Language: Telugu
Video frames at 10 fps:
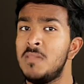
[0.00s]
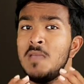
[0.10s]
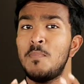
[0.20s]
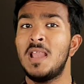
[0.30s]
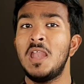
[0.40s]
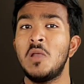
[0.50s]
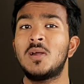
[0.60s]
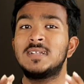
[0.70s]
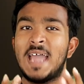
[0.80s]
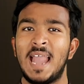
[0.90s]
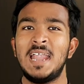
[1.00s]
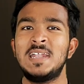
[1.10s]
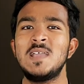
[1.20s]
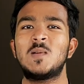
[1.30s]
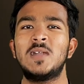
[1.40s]
మీ పిల్లల యొక్క
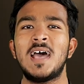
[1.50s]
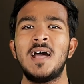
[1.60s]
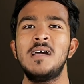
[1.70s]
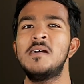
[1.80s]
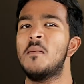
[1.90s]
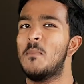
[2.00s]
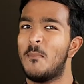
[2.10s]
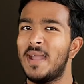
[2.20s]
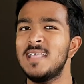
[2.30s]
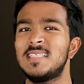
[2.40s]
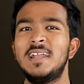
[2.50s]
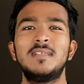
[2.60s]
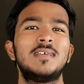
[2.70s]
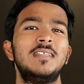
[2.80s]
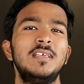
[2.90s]
టాలెంట్ని కూడా మన
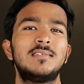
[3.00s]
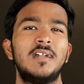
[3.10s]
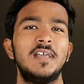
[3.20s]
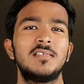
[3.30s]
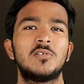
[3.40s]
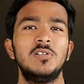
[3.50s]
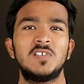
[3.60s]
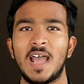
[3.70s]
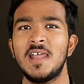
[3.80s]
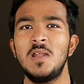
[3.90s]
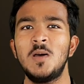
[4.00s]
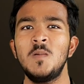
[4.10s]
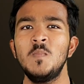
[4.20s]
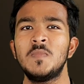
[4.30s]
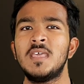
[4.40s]
తండ్రి సన్నిధి సండే స్కూల్ ఛానల్లో
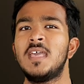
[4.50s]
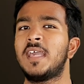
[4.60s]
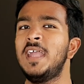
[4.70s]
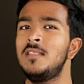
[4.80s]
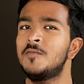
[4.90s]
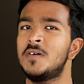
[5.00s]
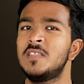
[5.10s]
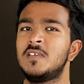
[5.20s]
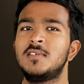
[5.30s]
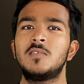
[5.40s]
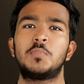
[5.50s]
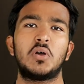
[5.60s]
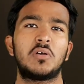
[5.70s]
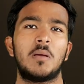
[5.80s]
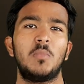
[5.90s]
కిడ్స్ ఫర్ జీజస్
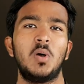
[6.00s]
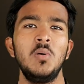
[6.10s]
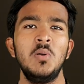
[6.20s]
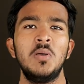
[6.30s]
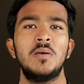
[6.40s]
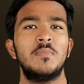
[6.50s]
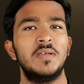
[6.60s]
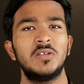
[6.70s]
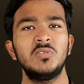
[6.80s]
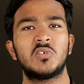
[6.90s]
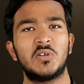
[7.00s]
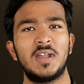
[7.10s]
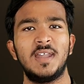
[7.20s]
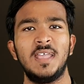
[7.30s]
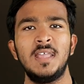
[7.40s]
ప్రోగ్రాంలో మీరు
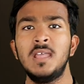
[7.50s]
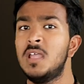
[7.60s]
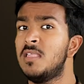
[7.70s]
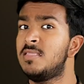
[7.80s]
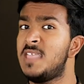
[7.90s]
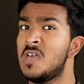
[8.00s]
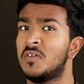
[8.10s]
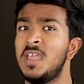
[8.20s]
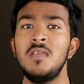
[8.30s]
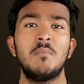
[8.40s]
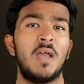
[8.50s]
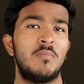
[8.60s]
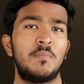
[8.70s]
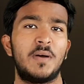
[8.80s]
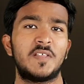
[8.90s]
చూడండి దేవుని
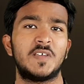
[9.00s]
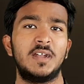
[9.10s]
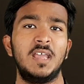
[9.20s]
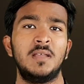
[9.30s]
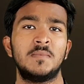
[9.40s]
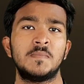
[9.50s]
మహిమపరచండి